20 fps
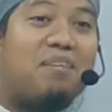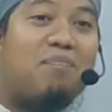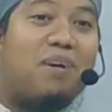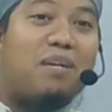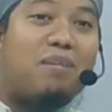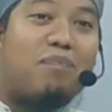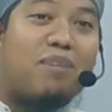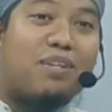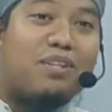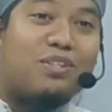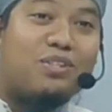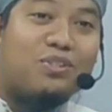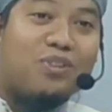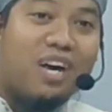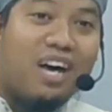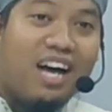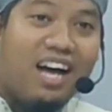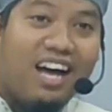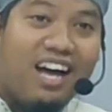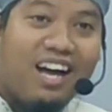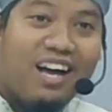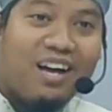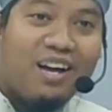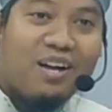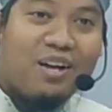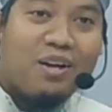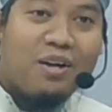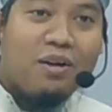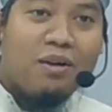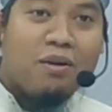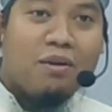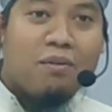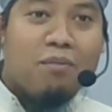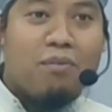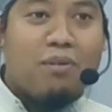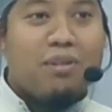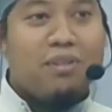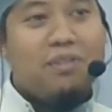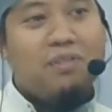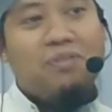nikmat perjuang,
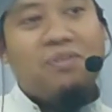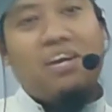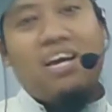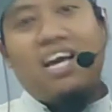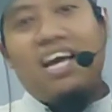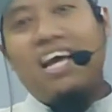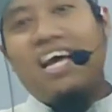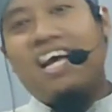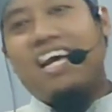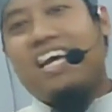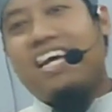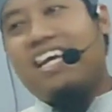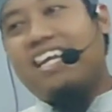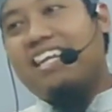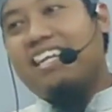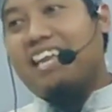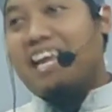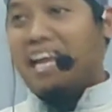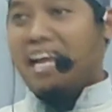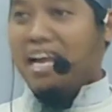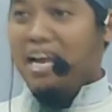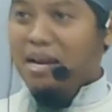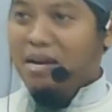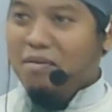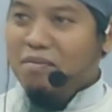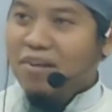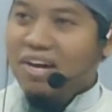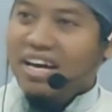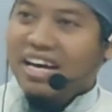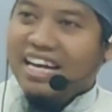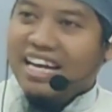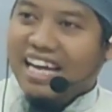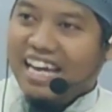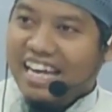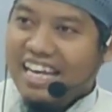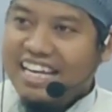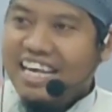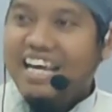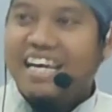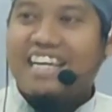perjuangan. Emang
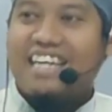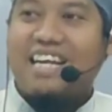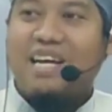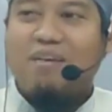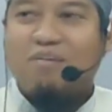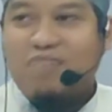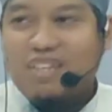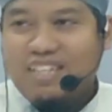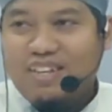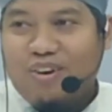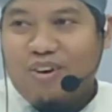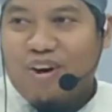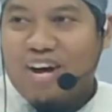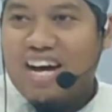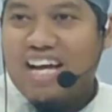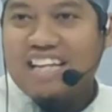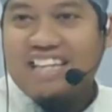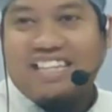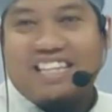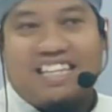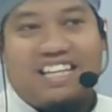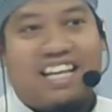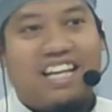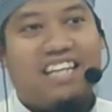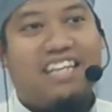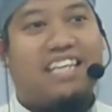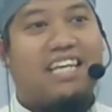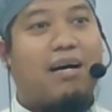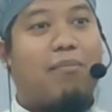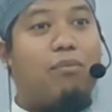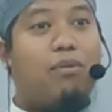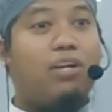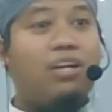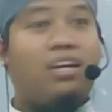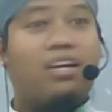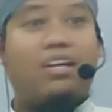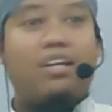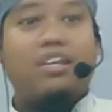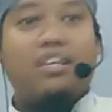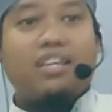enak Nabi doa tinggal dikabul,
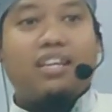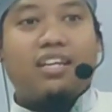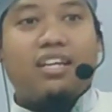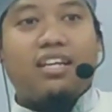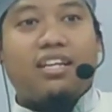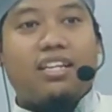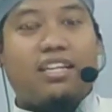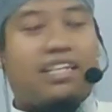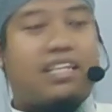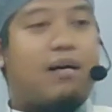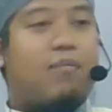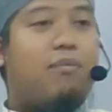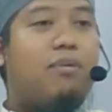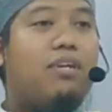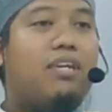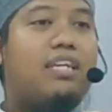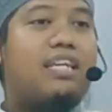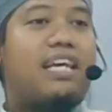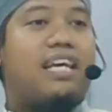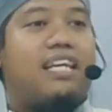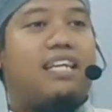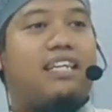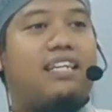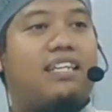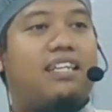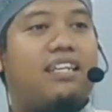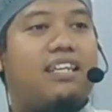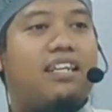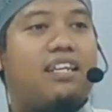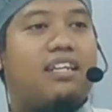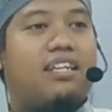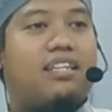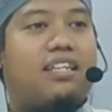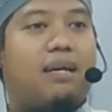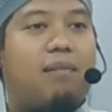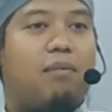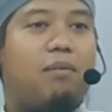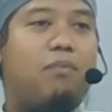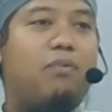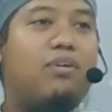dikabulkan.
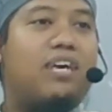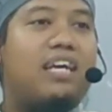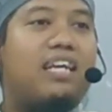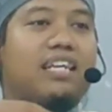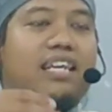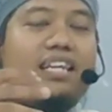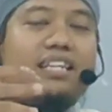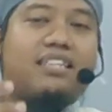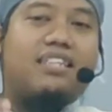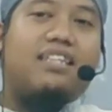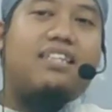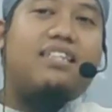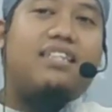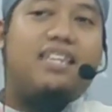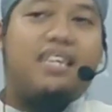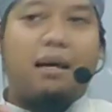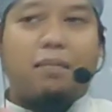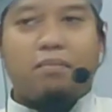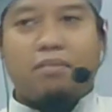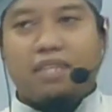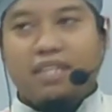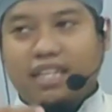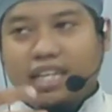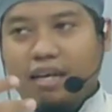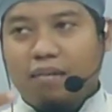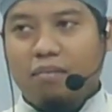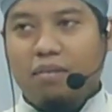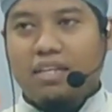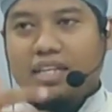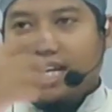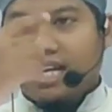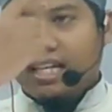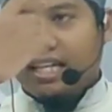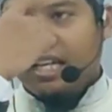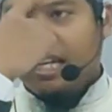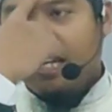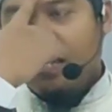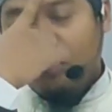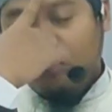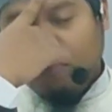Tapi bukankah setiap dinamika
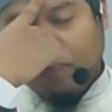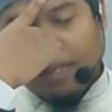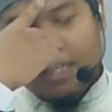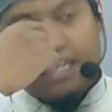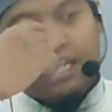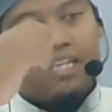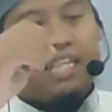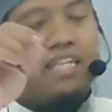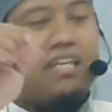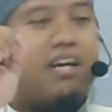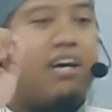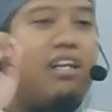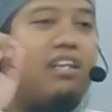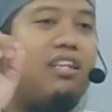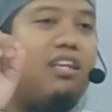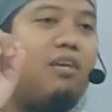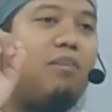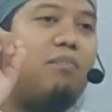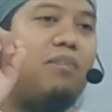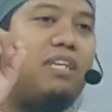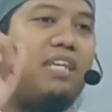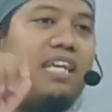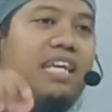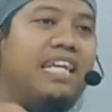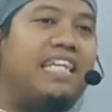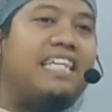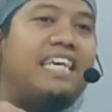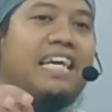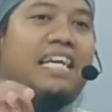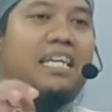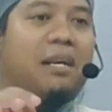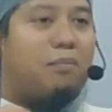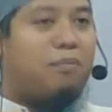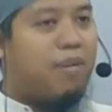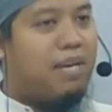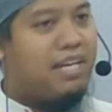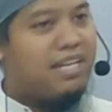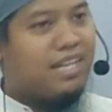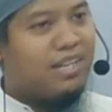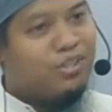kehidupan ini Allah menginginkan
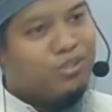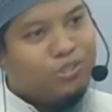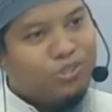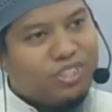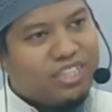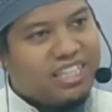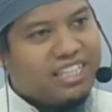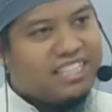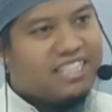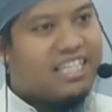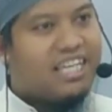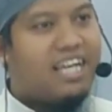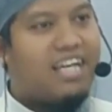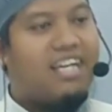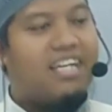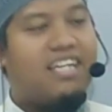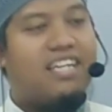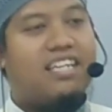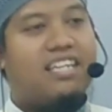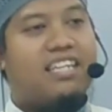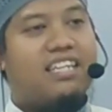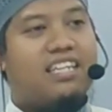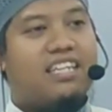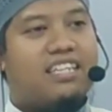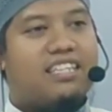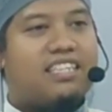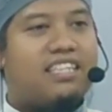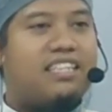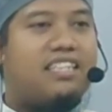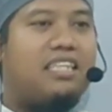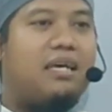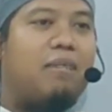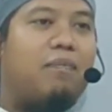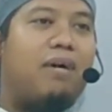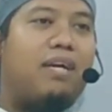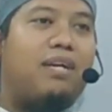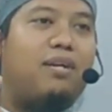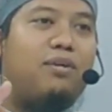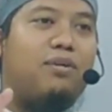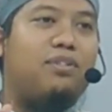kebaikan untuk kita? setiap
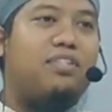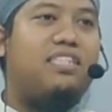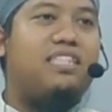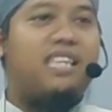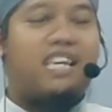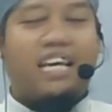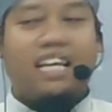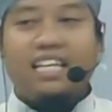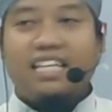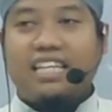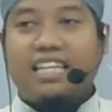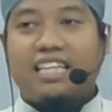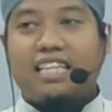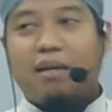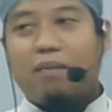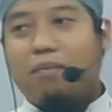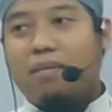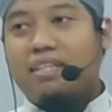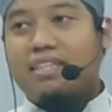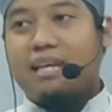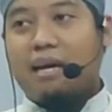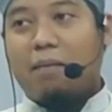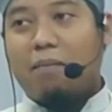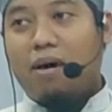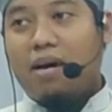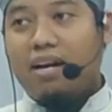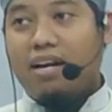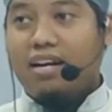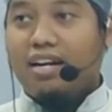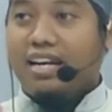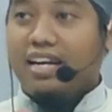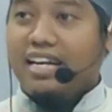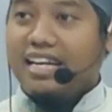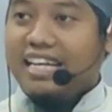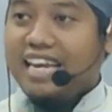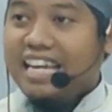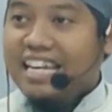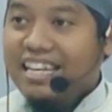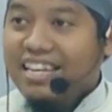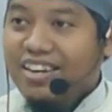ada ujian kita bersabar
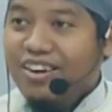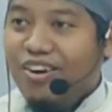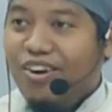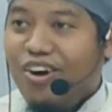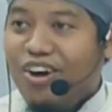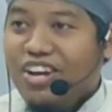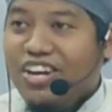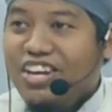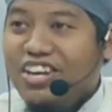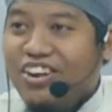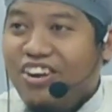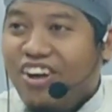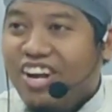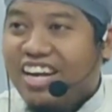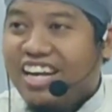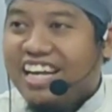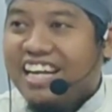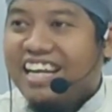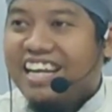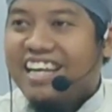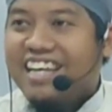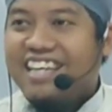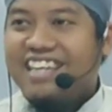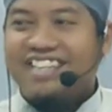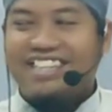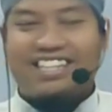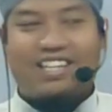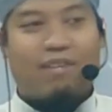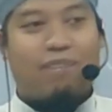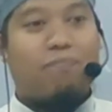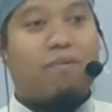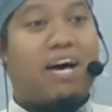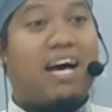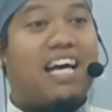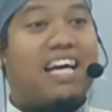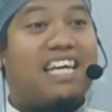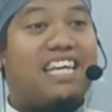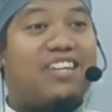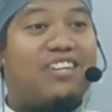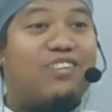kan khairon
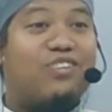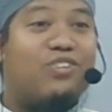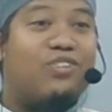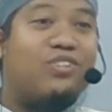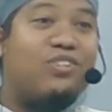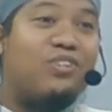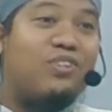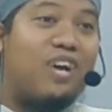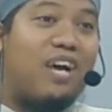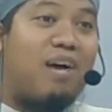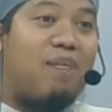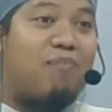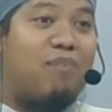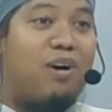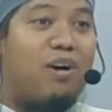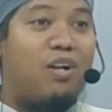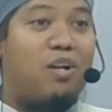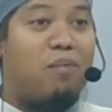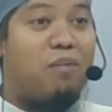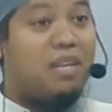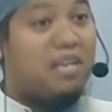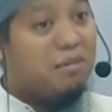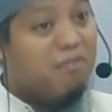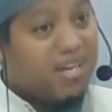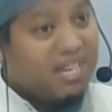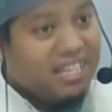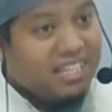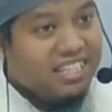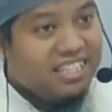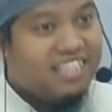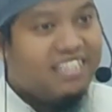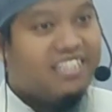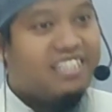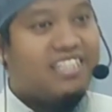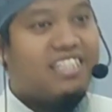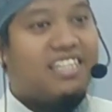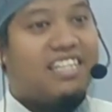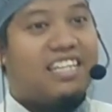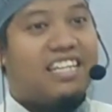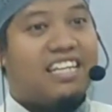baik untuk hamba Allah beriman
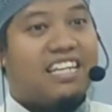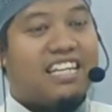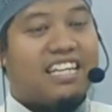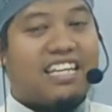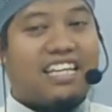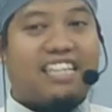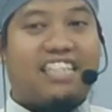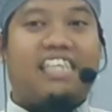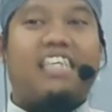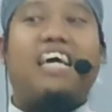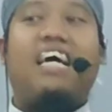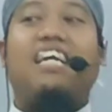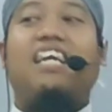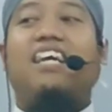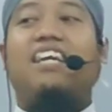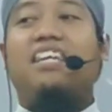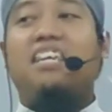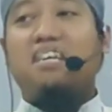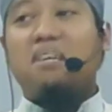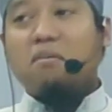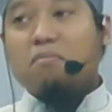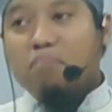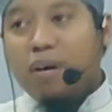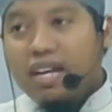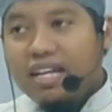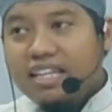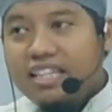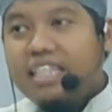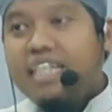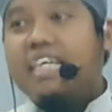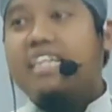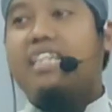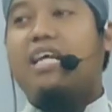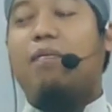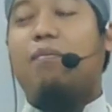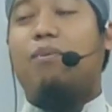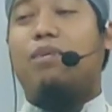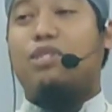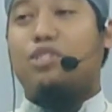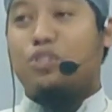ketika ada nikmat
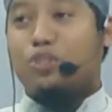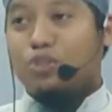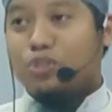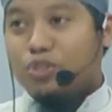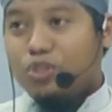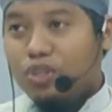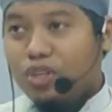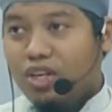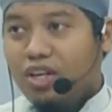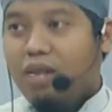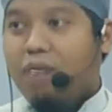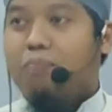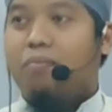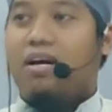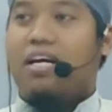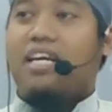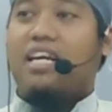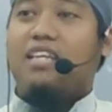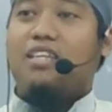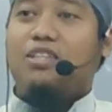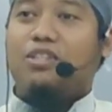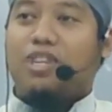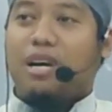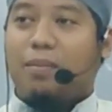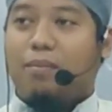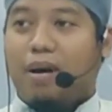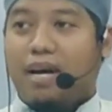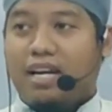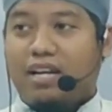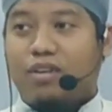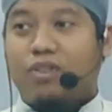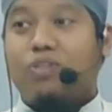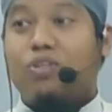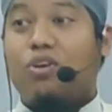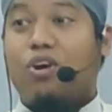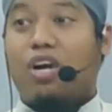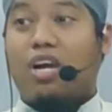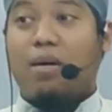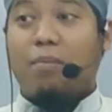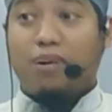kita bersyukur maka juga baik untuk
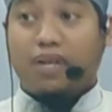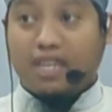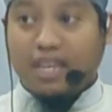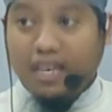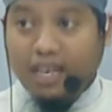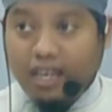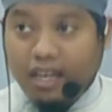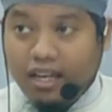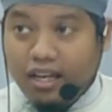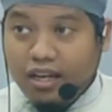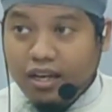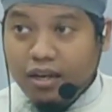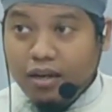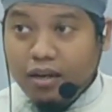orang beri